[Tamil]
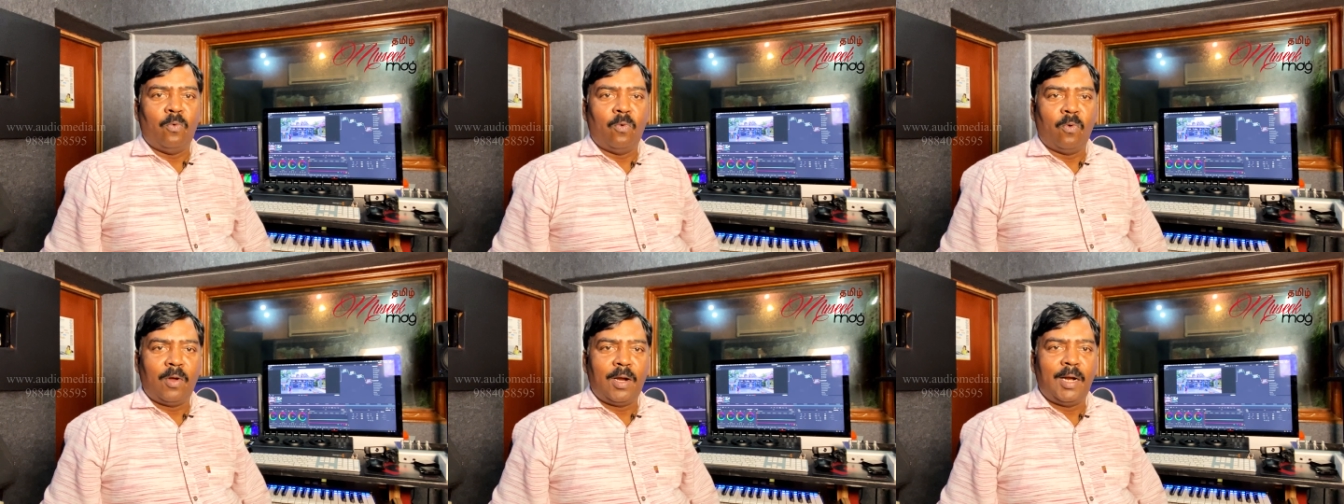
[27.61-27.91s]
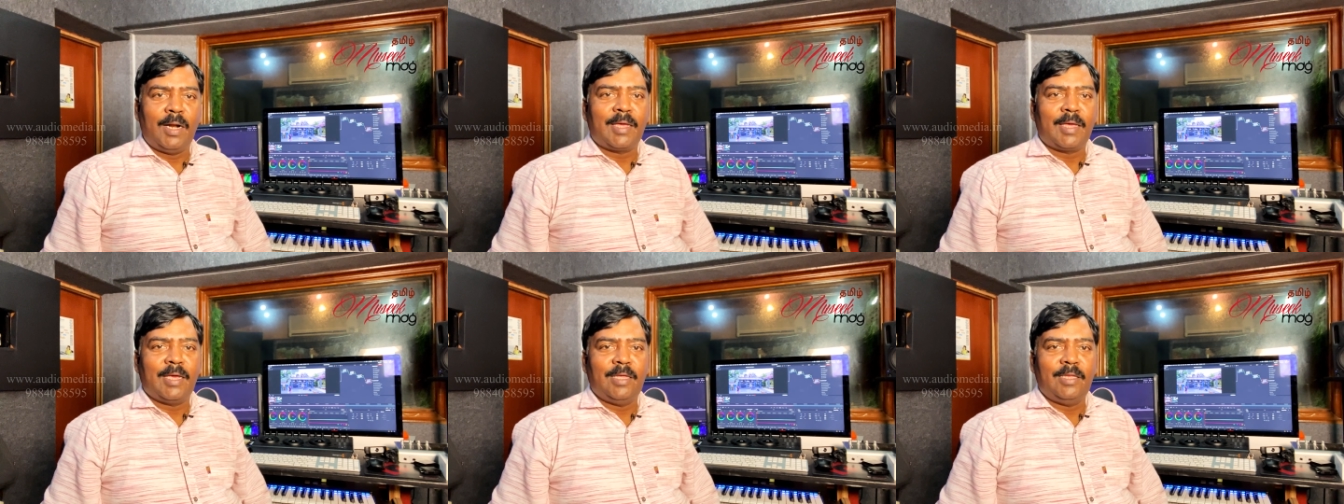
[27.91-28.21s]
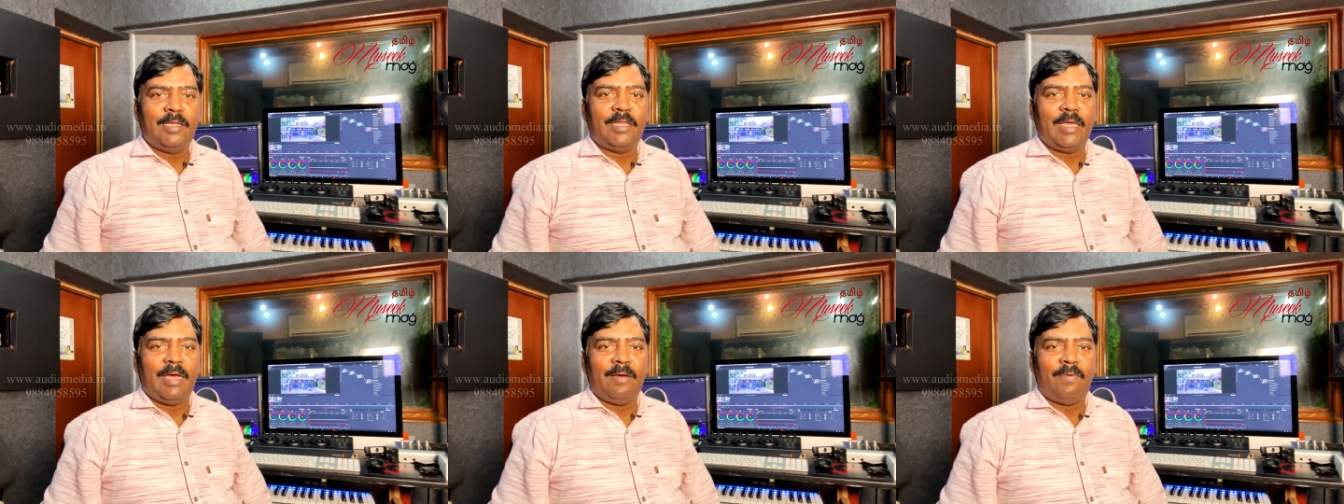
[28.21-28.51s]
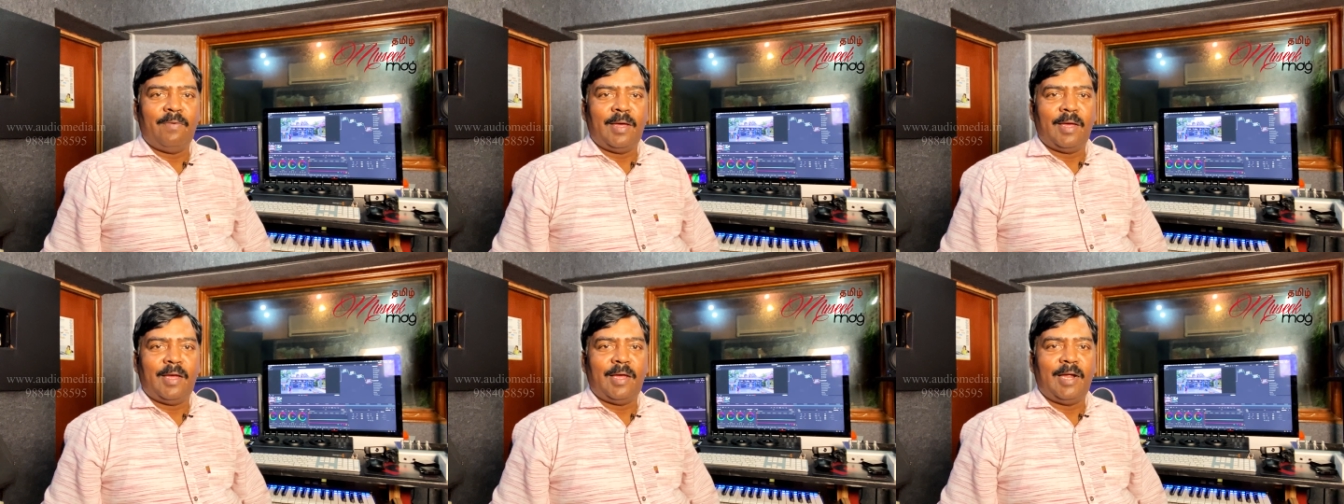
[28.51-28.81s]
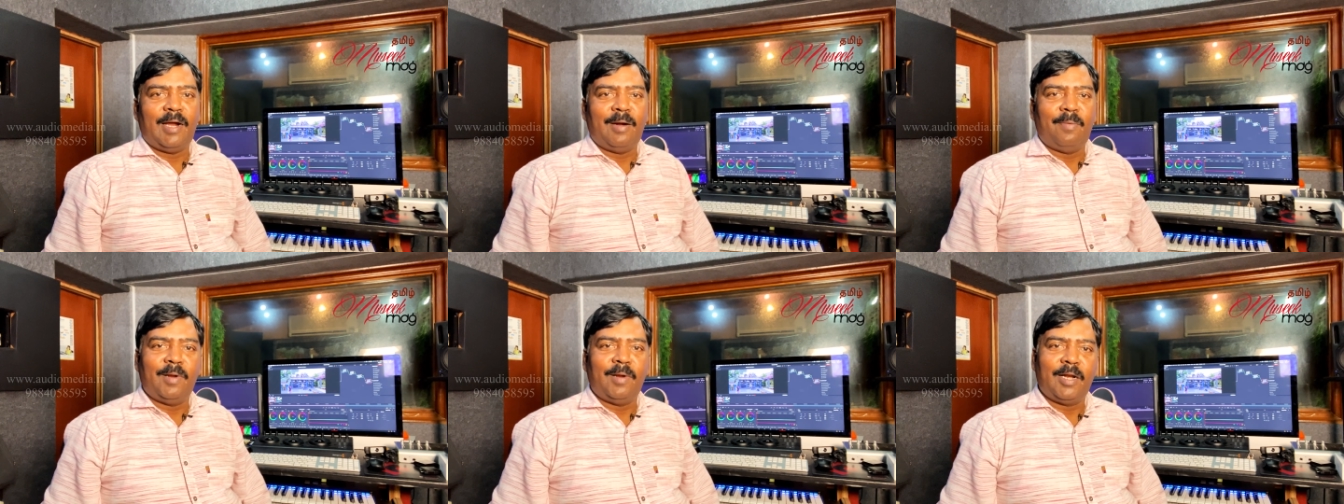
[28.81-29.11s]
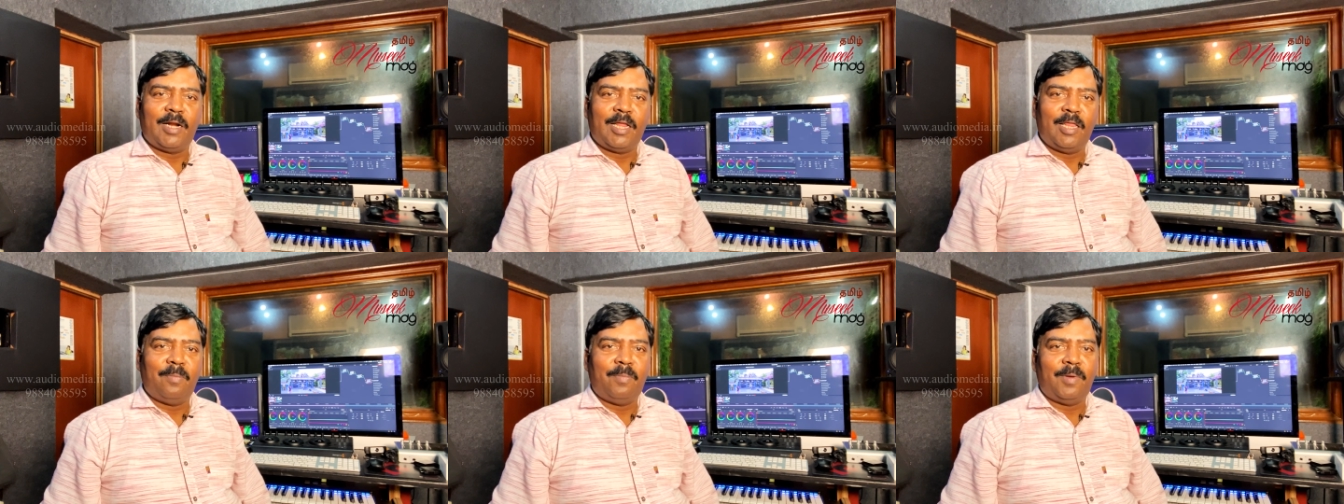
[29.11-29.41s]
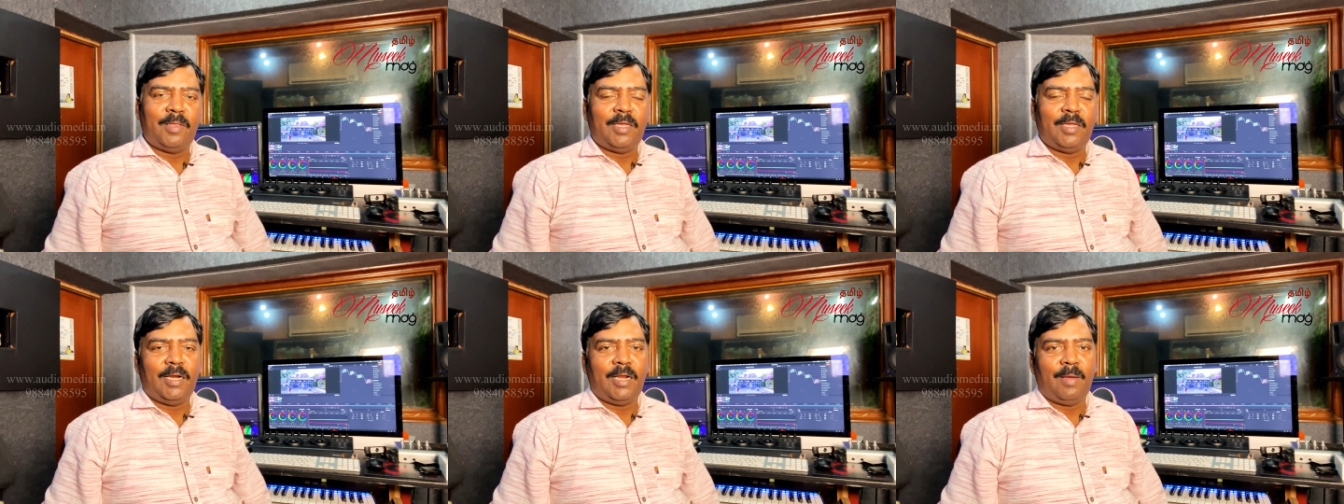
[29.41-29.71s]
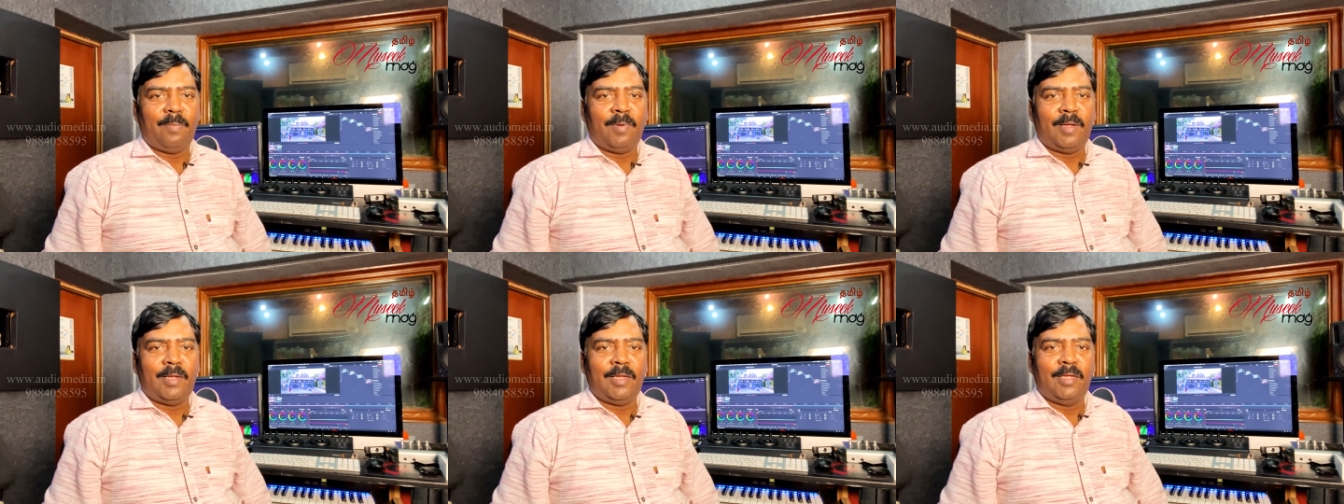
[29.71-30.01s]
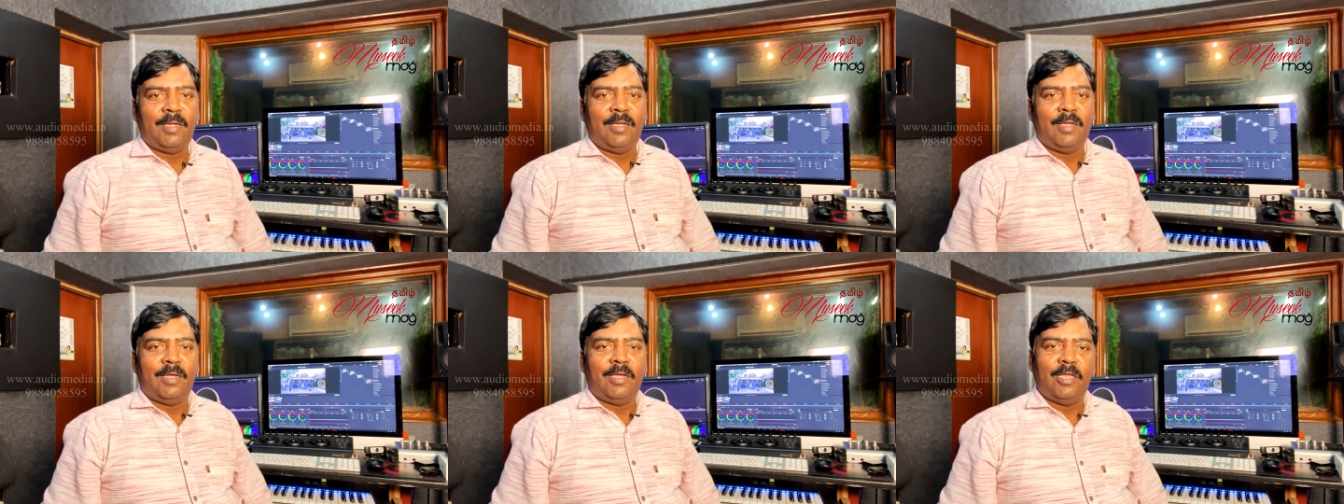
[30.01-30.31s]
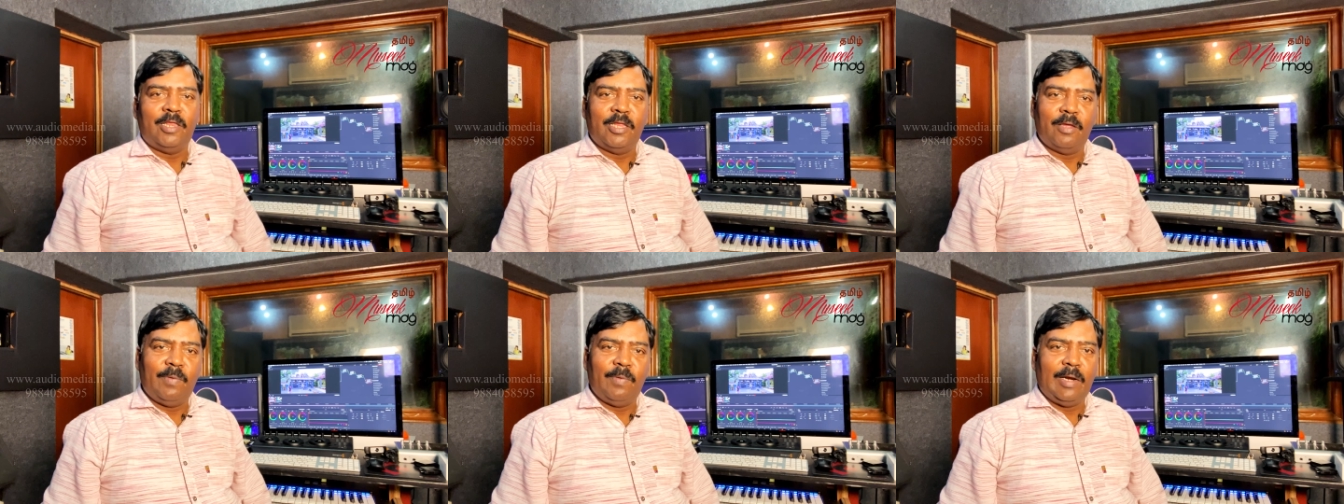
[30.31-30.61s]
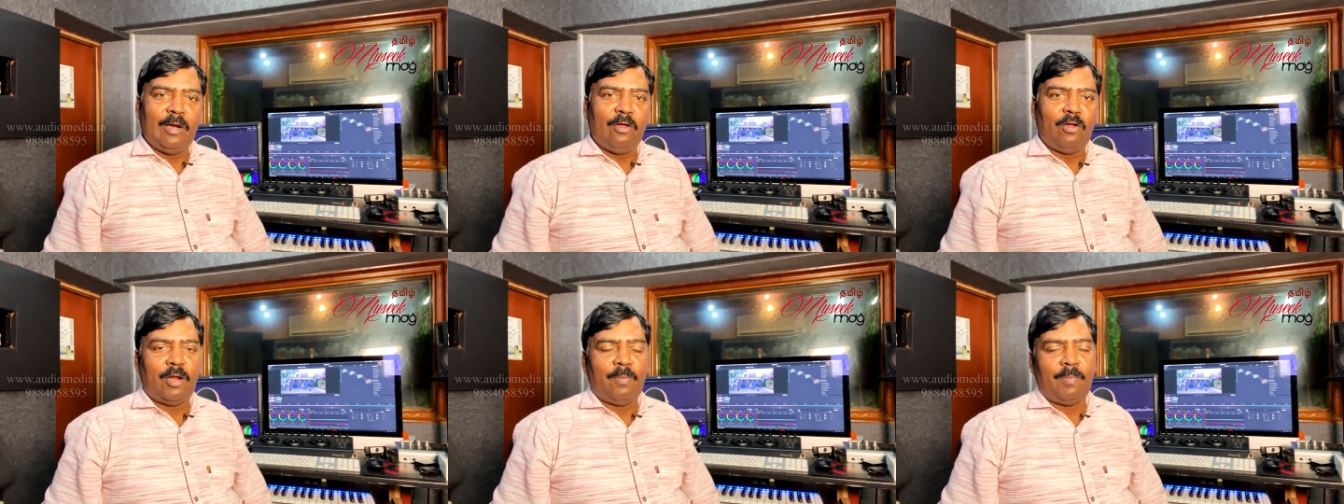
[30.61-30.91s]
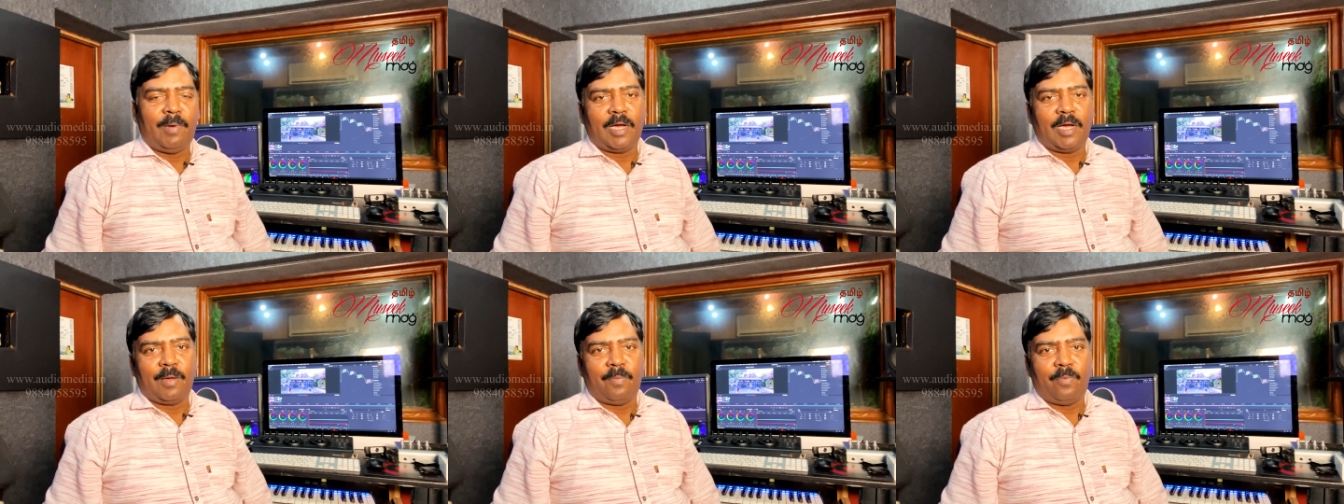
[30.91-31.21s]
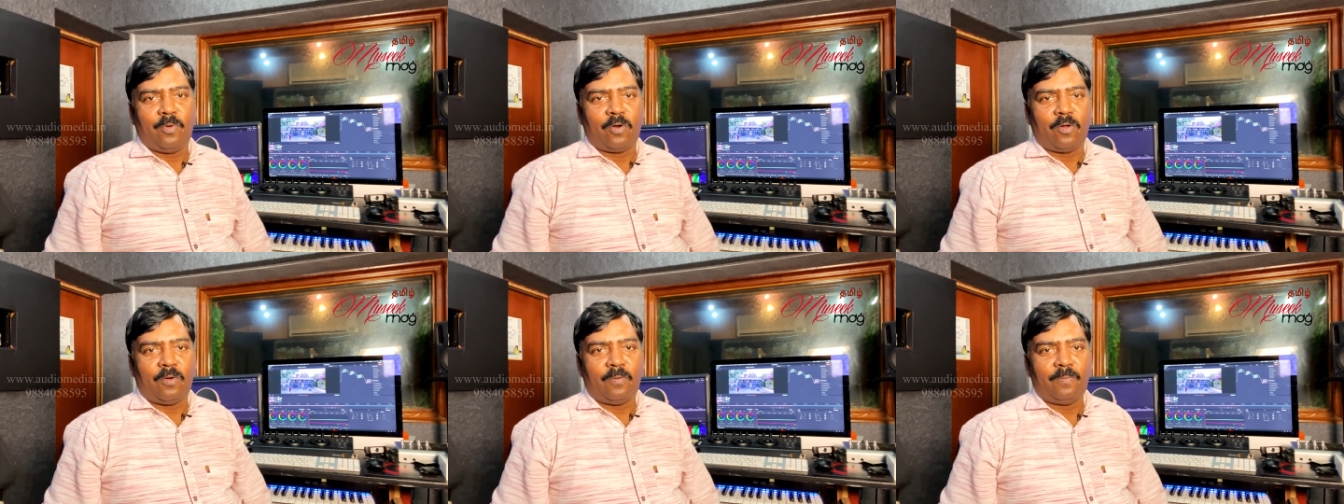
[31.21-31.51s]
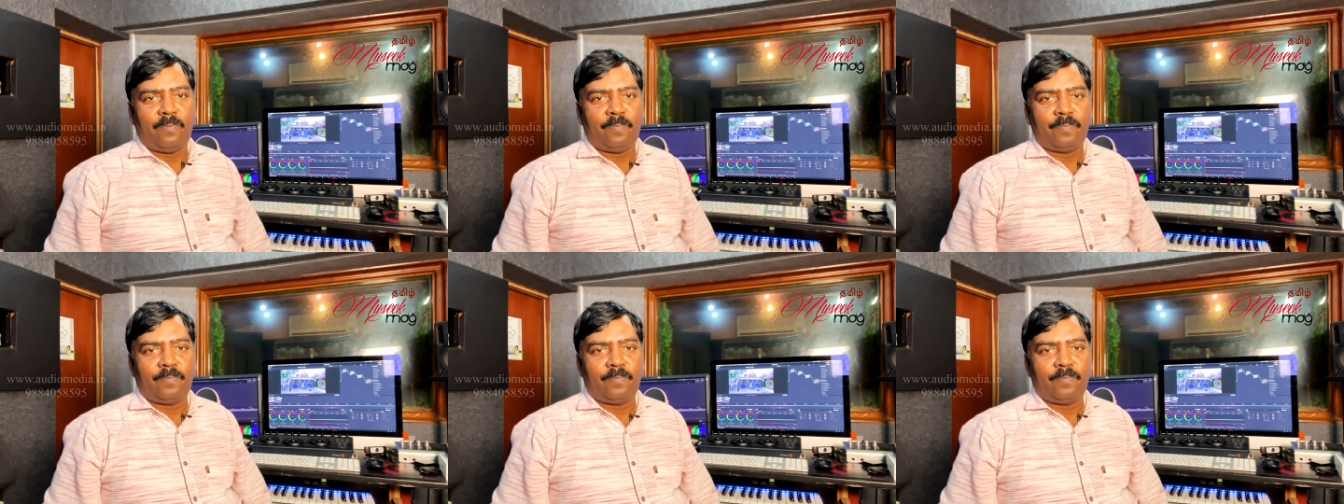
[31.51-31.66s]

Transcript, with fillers: உங்களுக்கு எது தேவை அப்படின்றத பற்றி நம்ம இந்த வீடியோவில் பார்க்க போகிறோம்